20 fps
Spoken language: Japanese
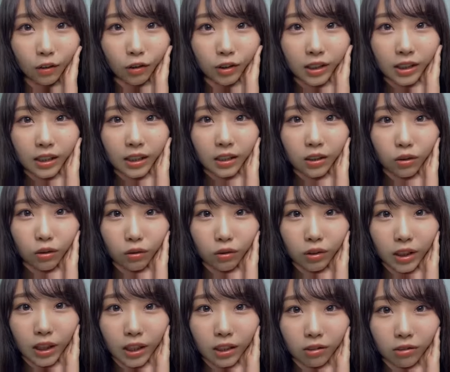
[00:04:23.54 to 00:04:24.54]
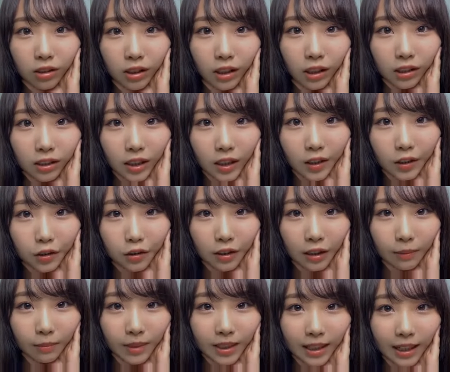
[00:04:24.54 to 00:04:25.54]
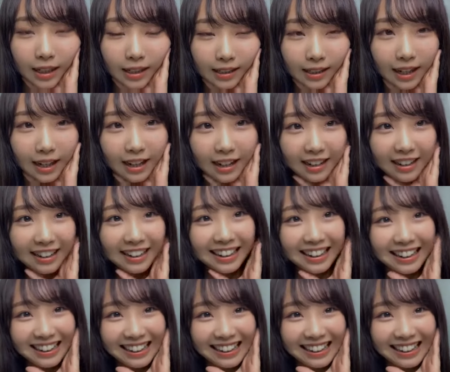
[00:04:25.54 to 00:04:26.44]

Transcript: コジリンとウカいるなら低周波見たいな